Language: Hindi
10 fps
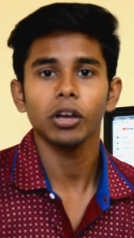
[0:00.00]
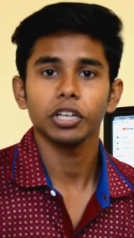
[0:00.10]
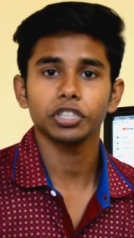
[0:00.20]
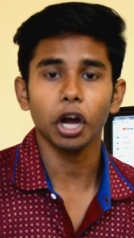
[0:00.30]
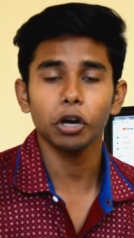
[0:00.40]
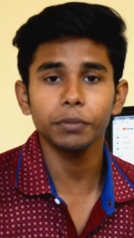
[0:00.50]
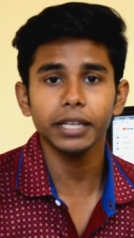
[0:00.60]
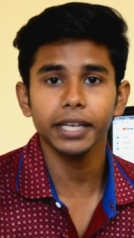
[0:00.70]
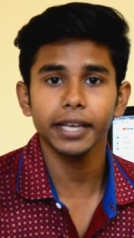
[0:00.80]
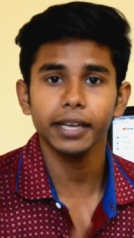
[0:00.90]
शाओमी ने
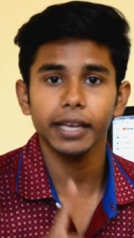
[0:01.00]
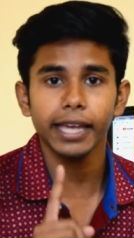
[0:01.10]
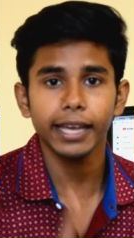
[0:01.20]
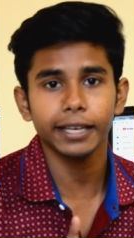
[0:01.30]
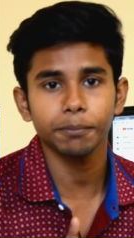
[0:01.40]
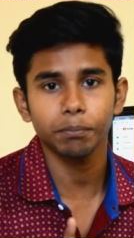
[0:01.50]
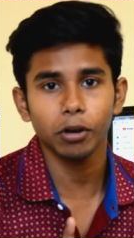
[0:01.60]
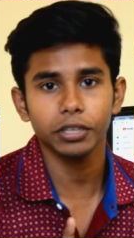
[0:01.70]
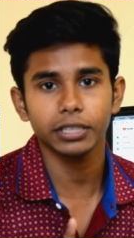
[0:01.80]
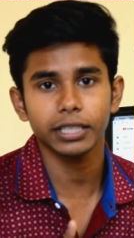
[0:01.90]
एक एम्प्लॉय
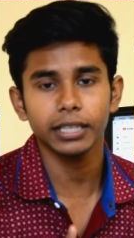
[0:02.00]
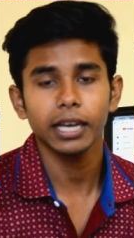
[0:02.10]
से